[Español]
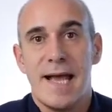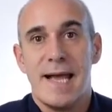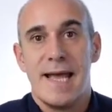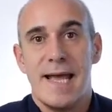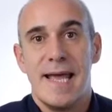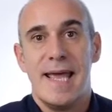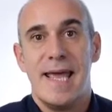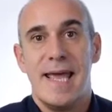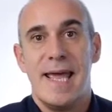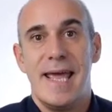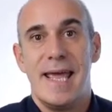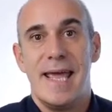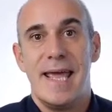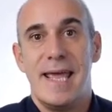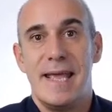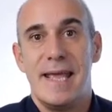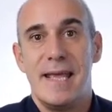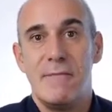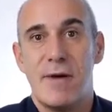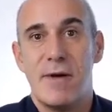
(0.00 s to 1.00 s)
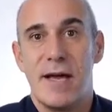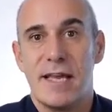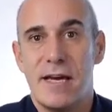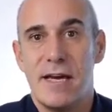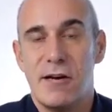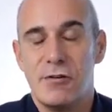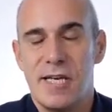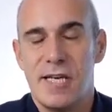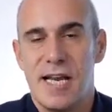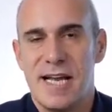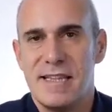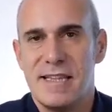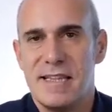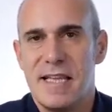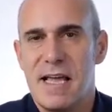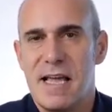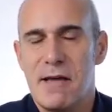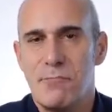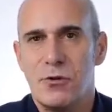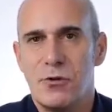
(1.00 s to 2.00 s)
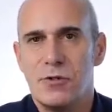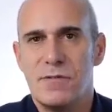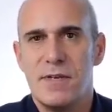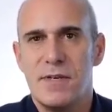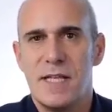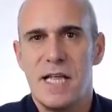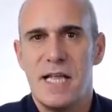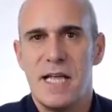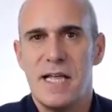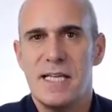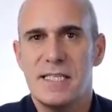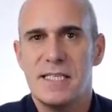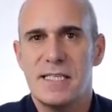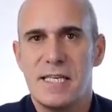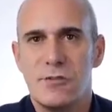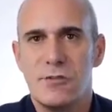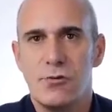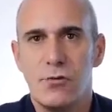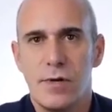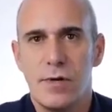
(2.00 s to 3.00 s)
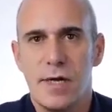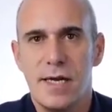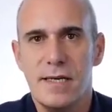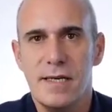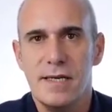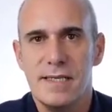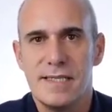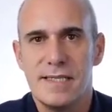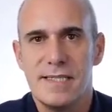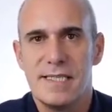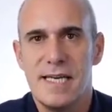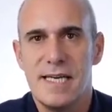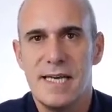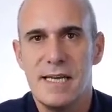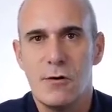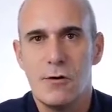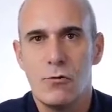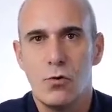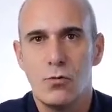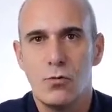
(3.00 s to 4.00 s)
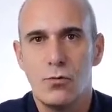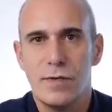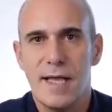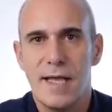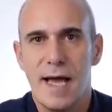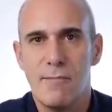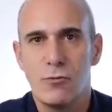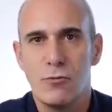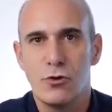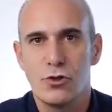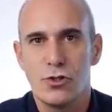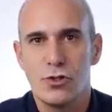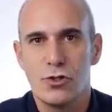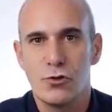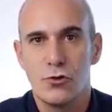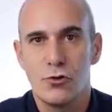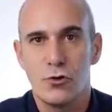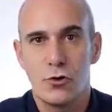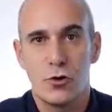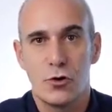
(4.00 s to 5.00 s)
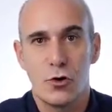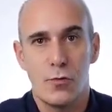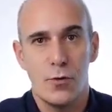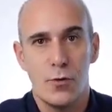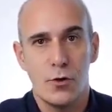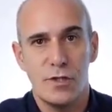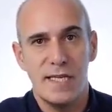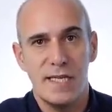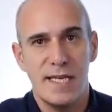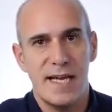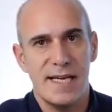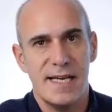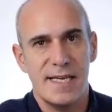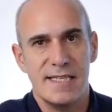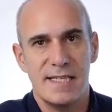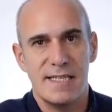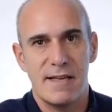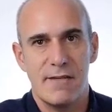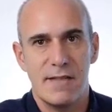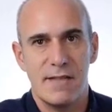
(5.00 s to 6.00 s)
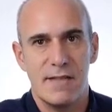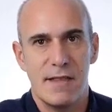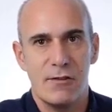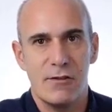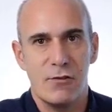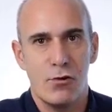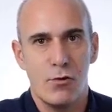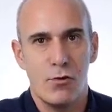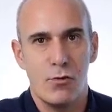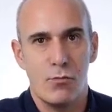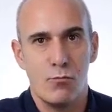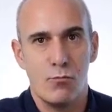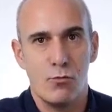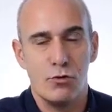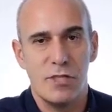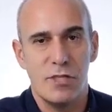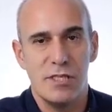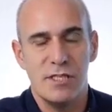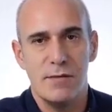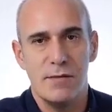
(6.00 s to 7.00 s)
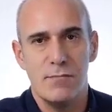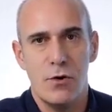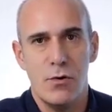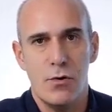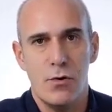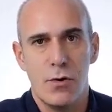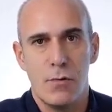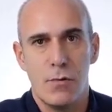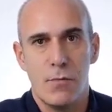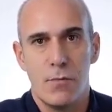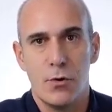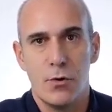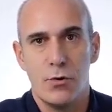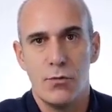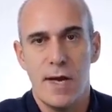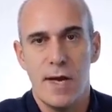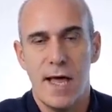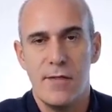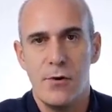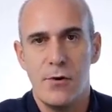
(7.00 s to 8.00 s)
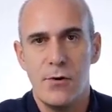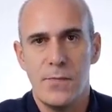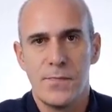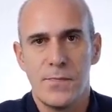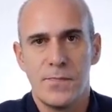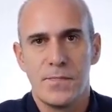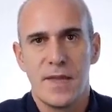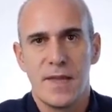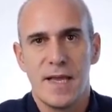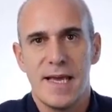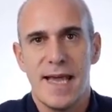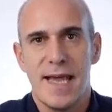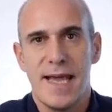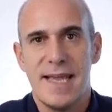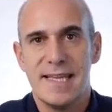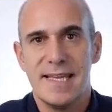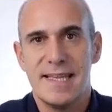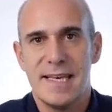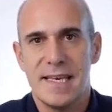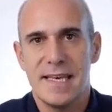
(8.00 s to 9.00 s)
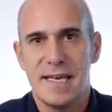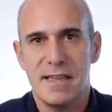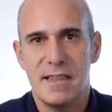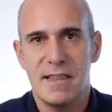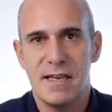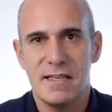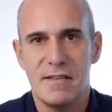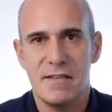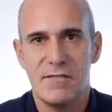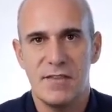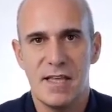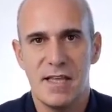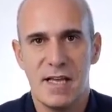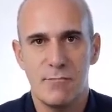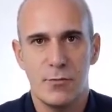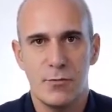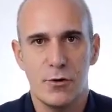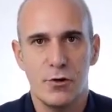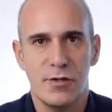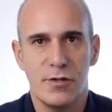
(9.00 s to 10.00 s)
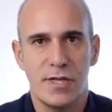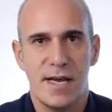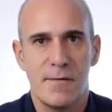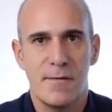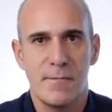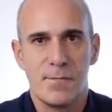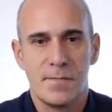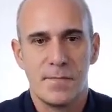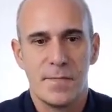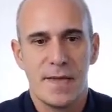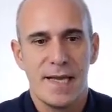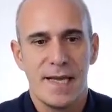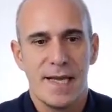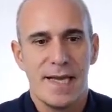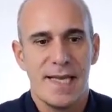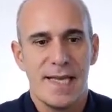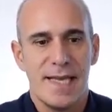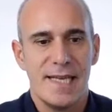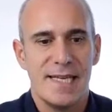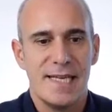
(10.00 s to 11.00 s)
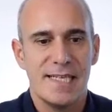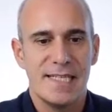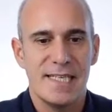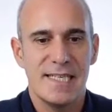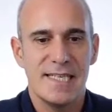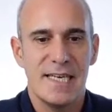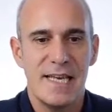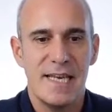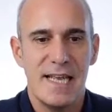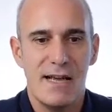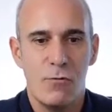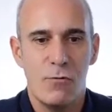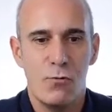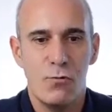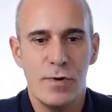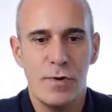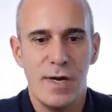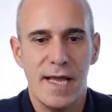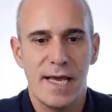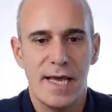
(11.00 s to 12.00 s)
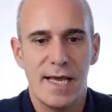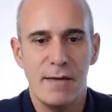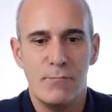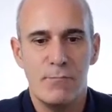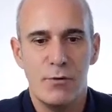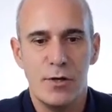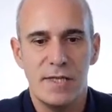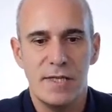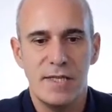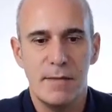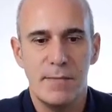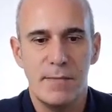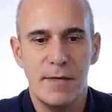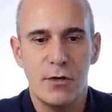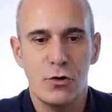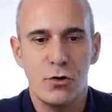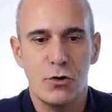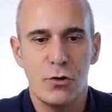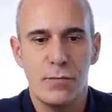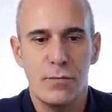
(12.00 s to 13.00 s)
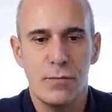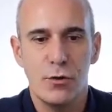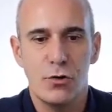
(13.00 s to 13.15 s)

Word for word: Eh, imaginaos la cantidad de posibilidades que surgen si juntamos robótica, que está avanzando muchísimo, por un lado, e inteligencia artificial por otra. Y este sería un ejemplo de típico robot